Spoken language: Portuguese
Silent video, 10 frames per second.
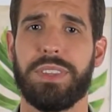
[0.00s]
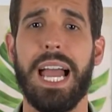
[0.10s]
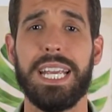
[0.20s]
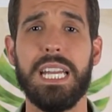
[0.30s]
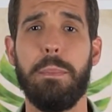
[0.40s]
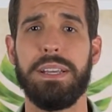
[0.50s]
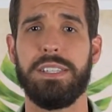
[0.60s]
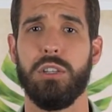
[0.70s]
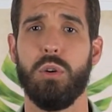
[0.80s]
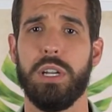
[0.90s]
Aqui na Peça
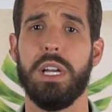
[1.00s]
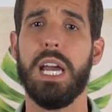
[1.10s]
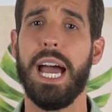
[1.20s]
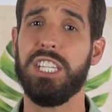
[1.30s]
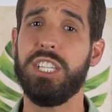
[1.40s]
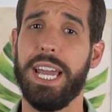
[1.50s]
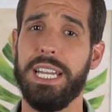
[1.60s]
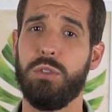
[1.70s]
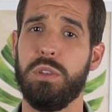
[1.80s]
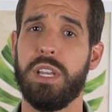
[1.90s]
em Dor, a gente
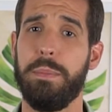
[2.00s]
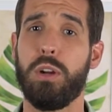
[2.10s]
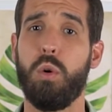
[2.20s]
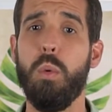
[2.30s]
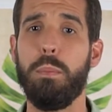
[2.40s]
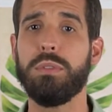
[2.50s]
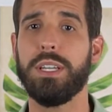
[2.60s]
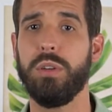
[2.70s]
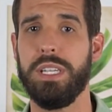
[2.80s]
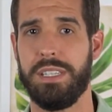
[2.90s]
realiza um exame
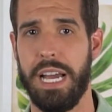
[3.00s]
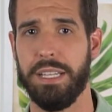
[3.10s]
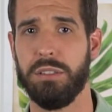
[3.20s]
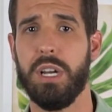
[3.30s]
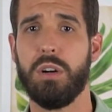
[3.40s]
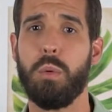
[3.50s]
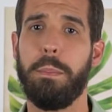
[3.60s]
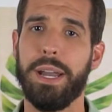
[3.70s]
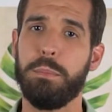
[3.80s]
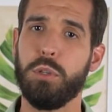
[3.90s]
computadorizado com
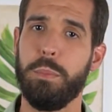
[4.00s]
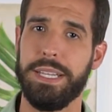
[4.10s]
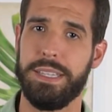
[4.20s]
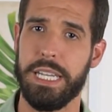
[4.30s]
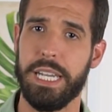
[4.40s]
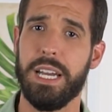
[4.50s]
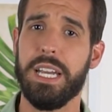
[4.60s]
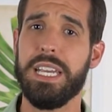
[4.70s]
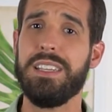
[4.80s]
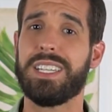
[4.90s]
baropodometria
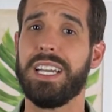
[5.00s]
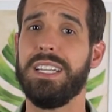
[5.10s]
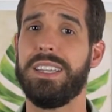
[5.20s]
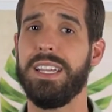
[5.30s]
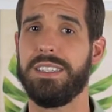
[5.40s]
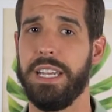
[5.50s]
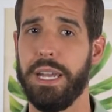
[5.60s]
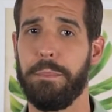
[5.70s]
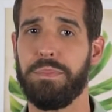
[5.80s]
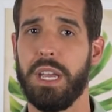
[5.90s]
e scanner 3D
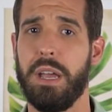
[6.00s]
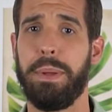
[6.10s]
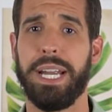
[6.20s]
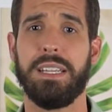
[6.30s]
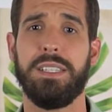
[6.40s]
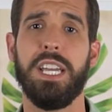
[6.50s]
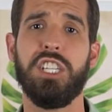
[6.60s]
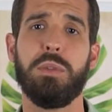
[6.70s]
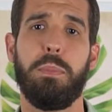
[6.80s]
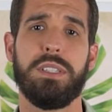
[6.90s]
para que assim a
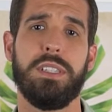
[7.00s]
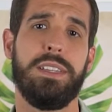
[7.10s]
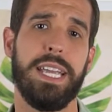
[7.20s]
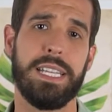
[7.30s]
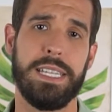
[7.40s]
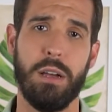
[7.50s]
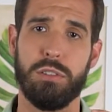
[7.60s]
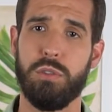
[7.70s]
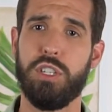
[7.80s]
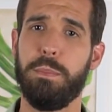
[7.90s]
gente possa detectar o
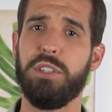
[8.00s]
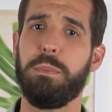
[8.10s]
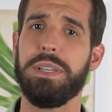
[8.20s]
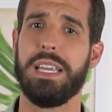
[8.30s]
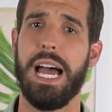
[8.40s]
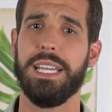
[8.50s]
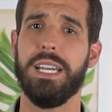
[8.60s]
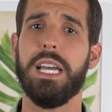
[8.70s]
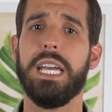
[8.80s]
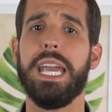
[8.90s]
seu tipo de pisada
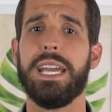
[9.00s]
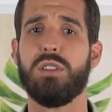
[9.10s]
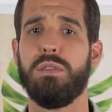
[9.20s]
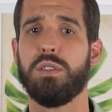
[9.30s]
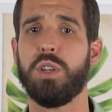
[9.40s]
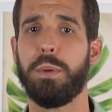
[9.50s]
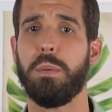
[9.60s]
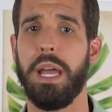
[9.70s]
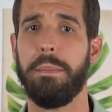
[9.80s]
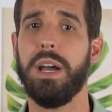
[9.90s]
e resolver o seu
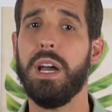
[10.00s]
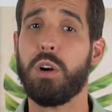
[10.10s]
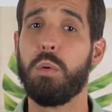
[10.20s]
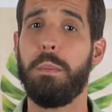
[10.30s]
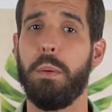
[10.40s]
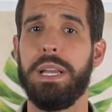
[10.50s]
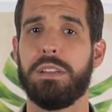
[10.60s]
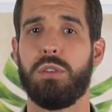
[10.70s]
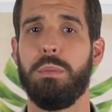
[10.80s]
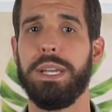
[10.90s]
problema com uma palmilha
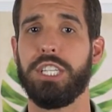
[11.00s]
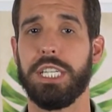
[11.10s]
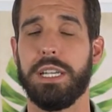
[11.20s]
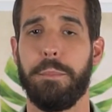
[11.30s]
sob medida.